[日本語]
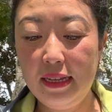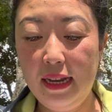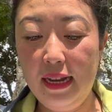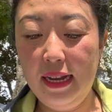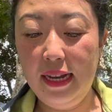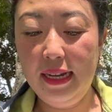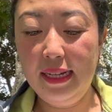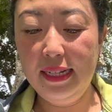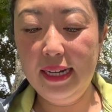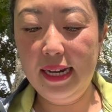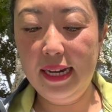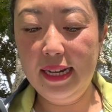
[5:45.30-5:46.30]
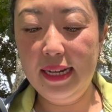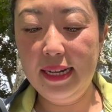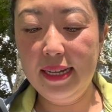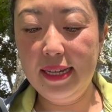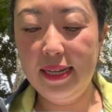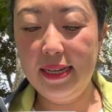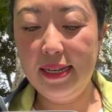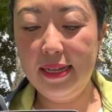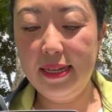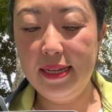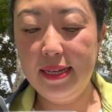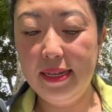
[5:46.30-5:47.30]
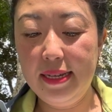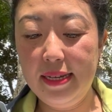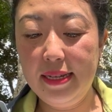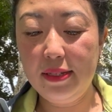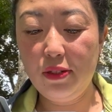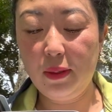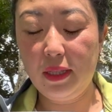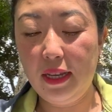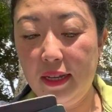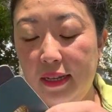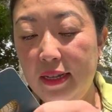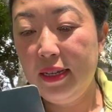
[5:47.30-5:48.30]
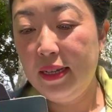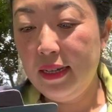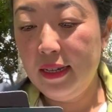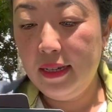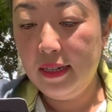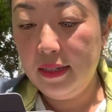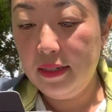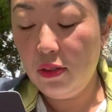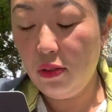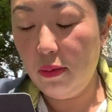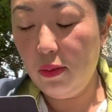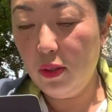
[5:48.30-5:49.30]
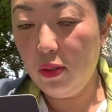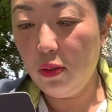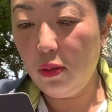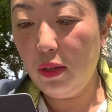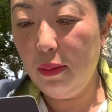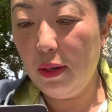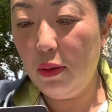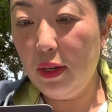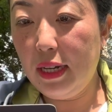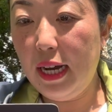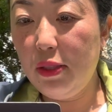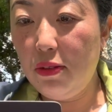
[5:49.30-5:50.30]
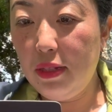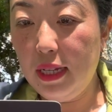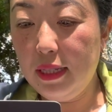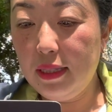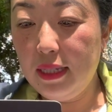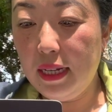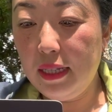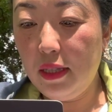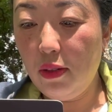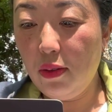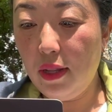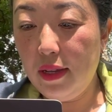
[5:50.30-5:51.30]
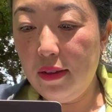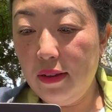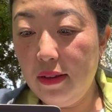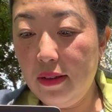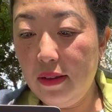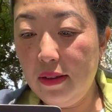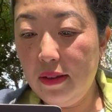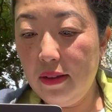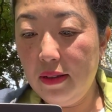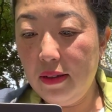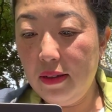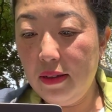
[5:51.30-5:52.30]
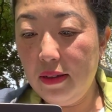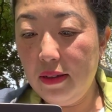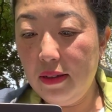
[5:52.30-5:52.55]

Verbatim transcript: はいはいはい。えー、ちょっと待って。ちょっとあの、ちょっと今これカードにね、繋がってんのね。うんうんうんうんうん。